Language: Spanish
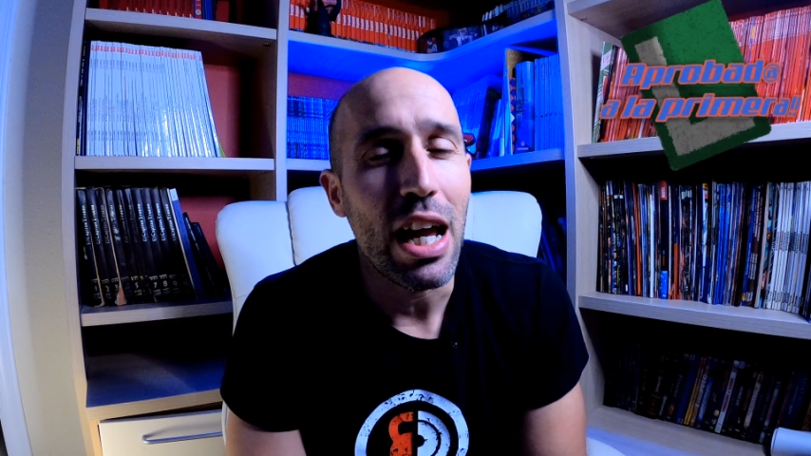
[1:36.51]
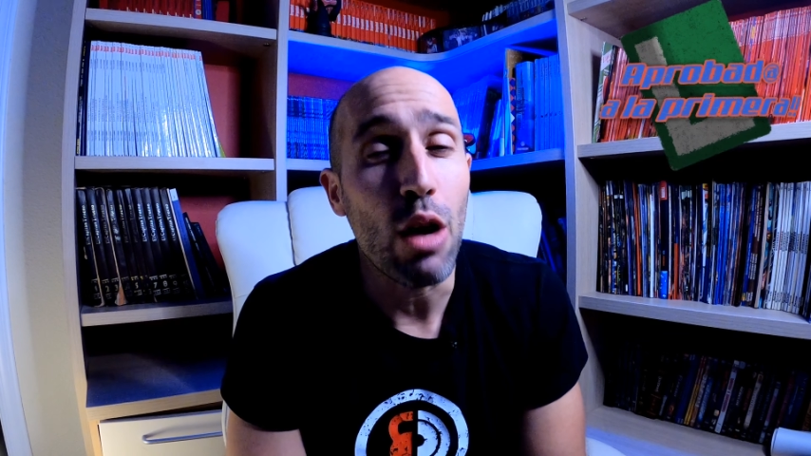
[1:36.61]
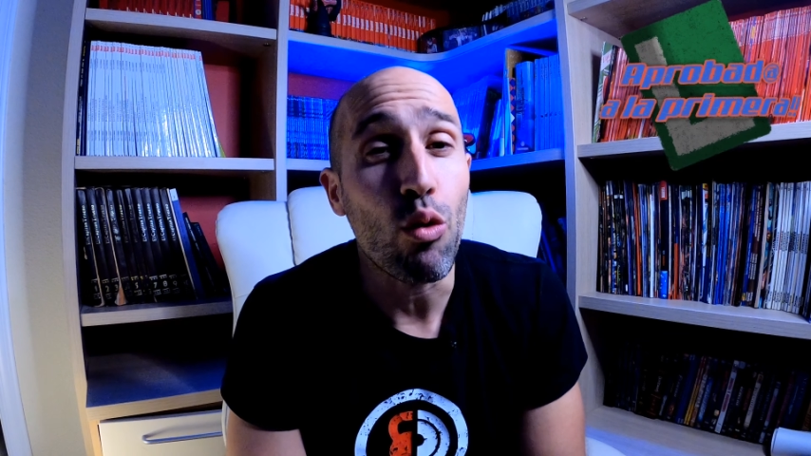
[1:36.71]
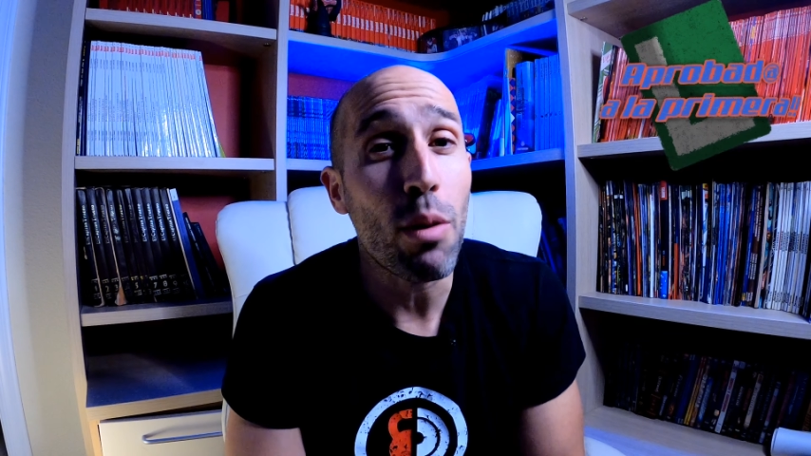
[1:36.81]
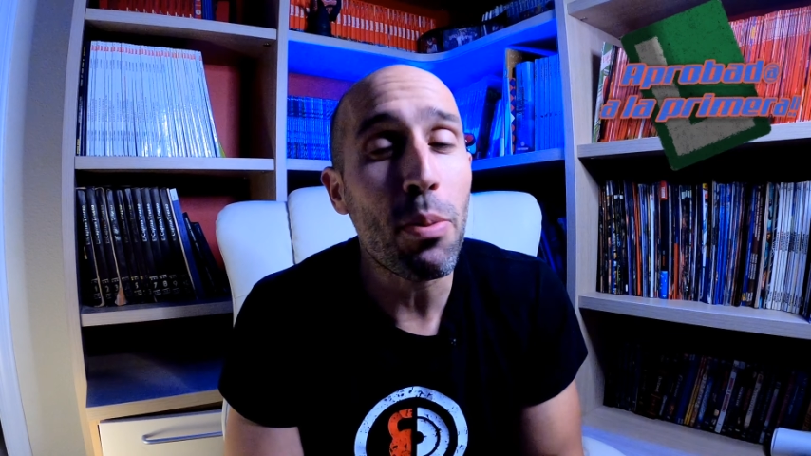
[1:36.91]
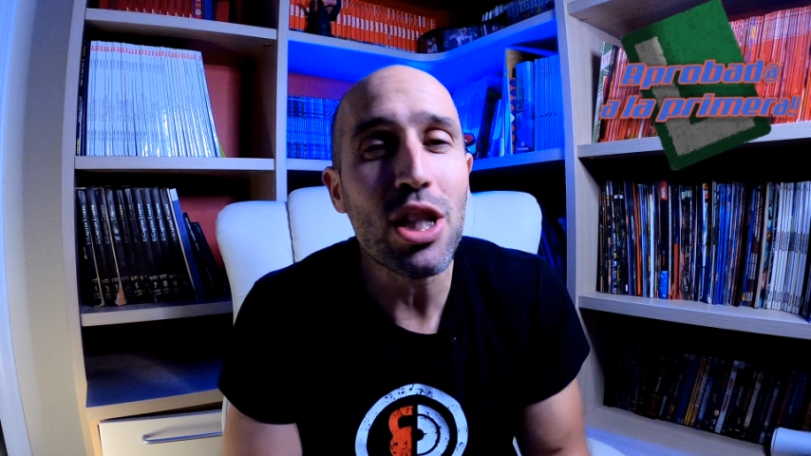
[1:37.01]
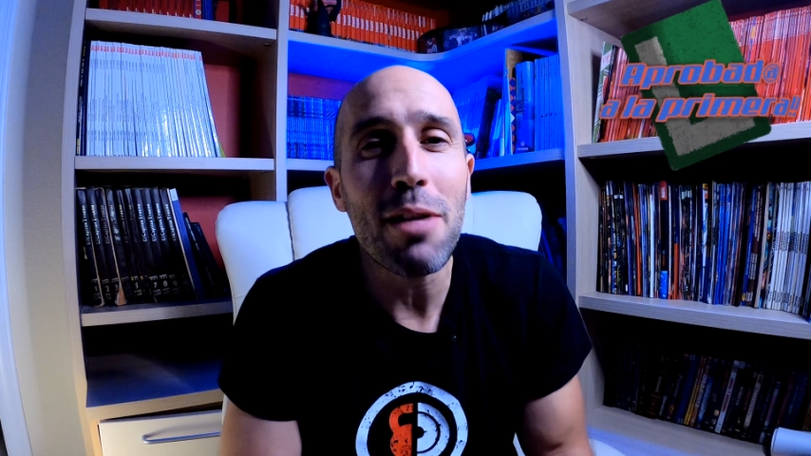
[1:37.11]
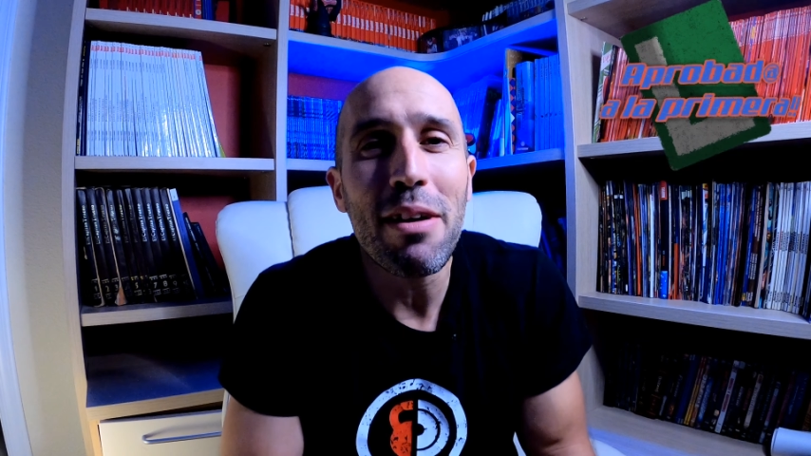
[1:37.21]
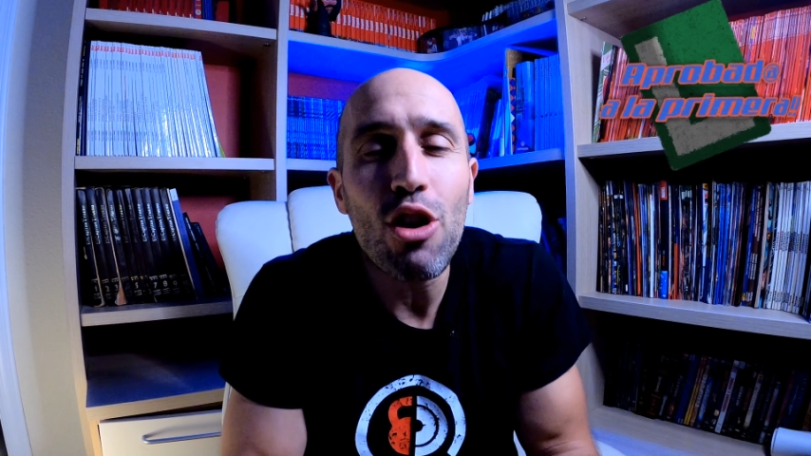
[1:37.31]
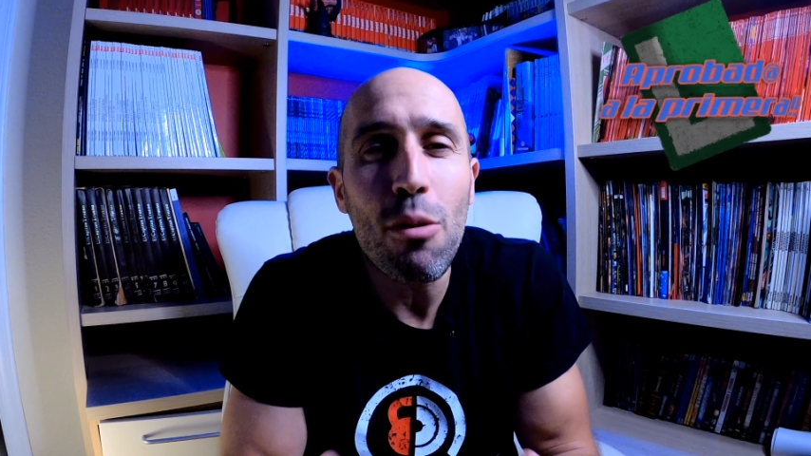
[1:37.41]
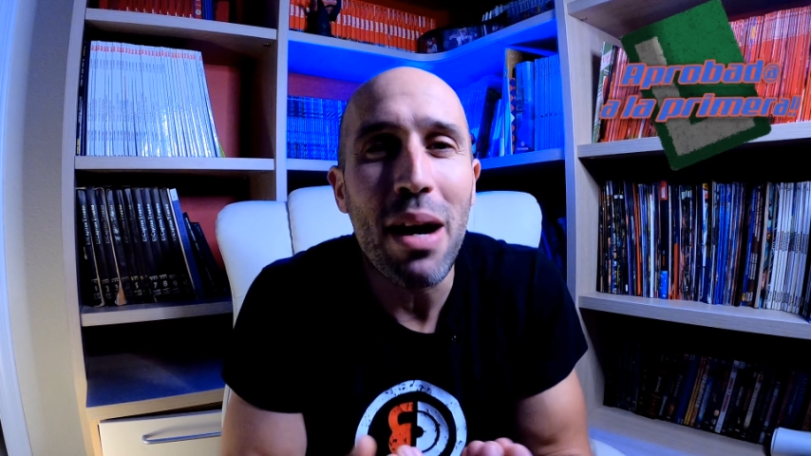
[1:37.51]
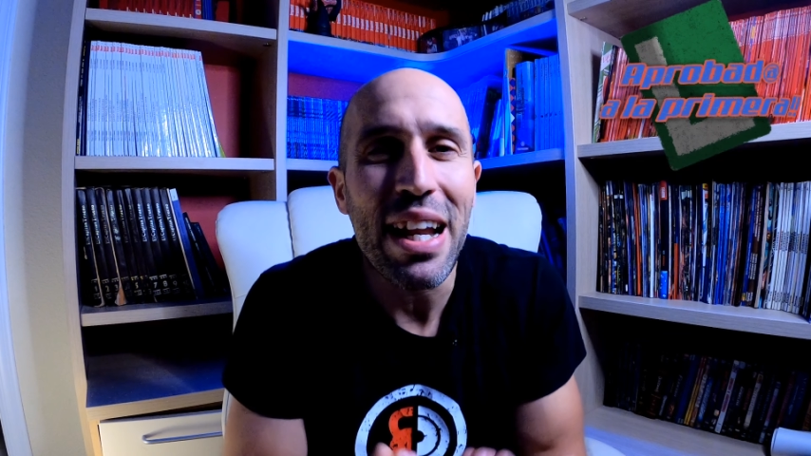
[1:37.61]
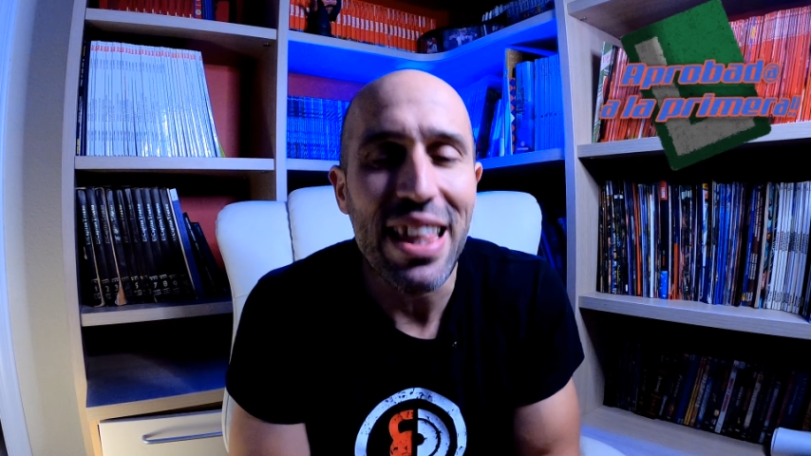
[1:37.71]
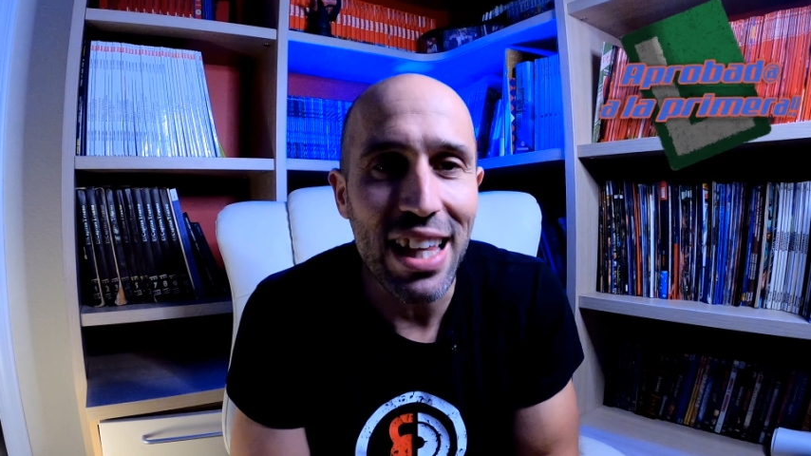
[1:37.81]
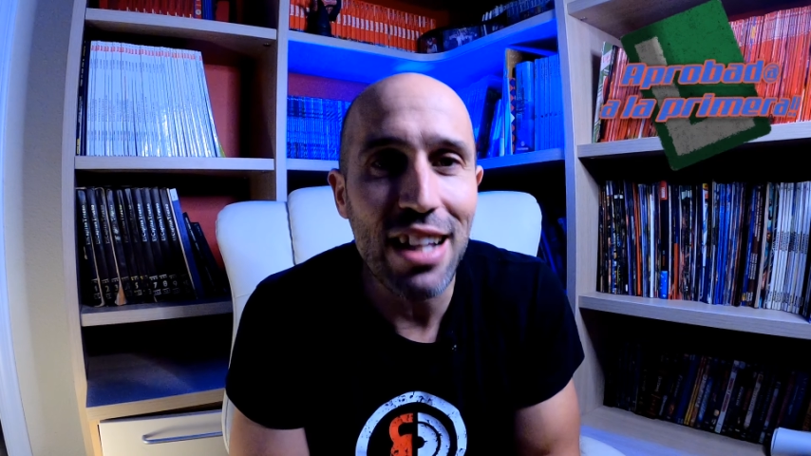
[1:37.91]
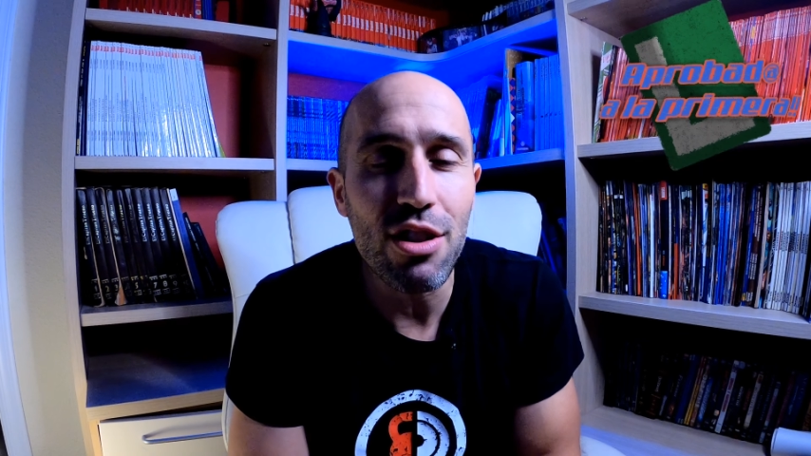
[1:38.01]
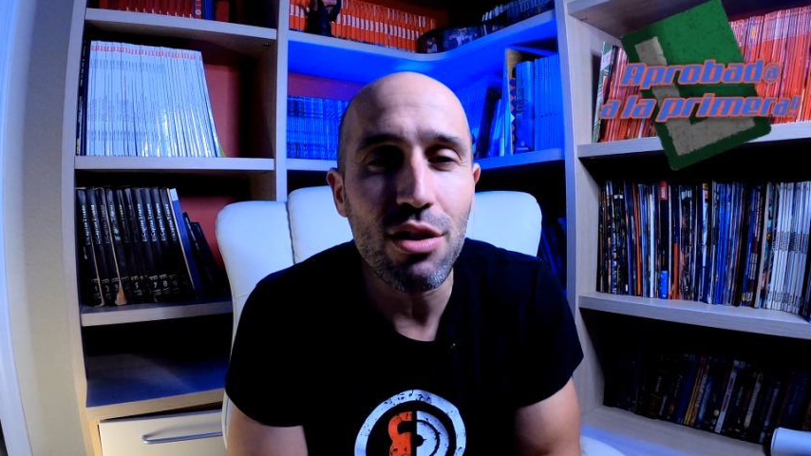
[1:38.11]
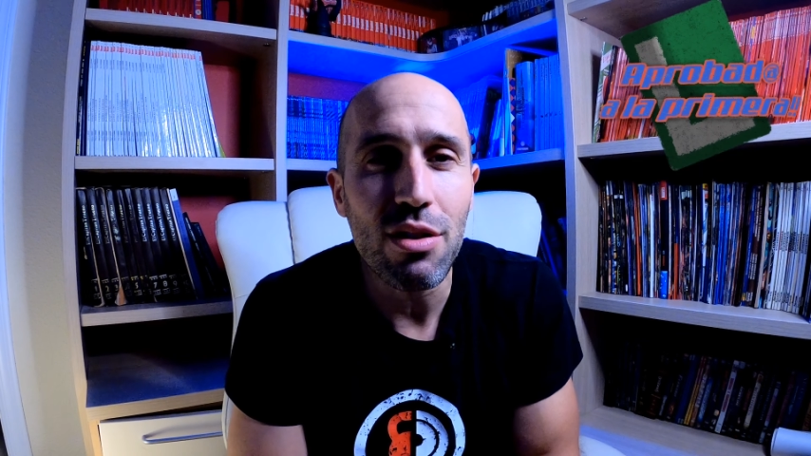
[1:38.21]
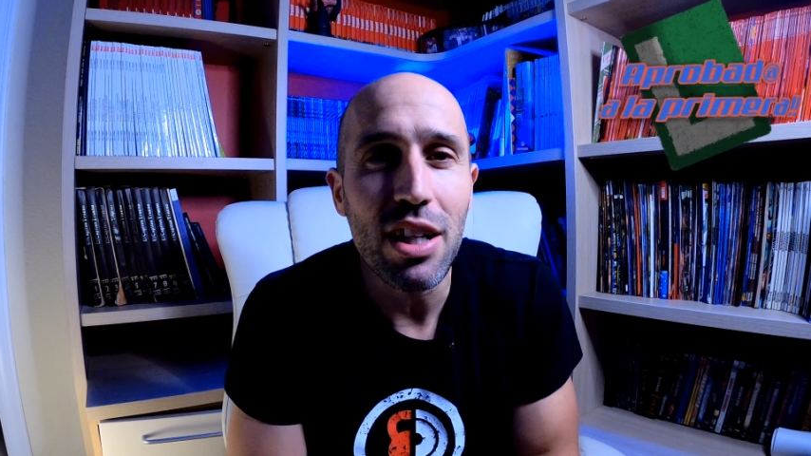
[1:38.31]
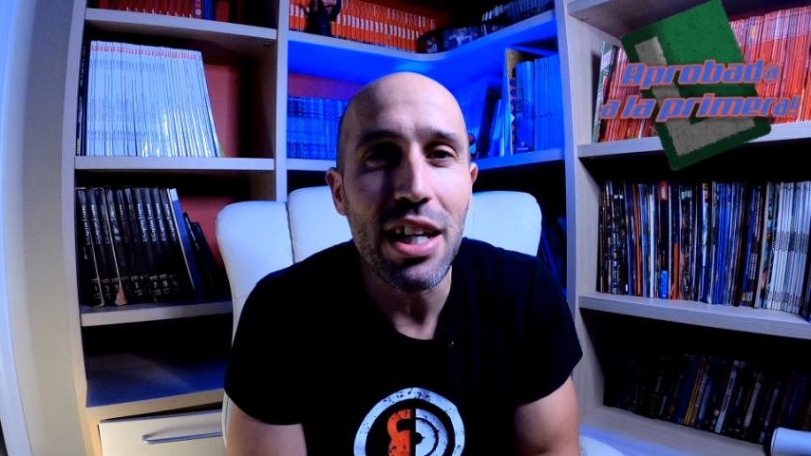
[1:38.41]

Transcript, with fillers: el cuerpo se va normalizando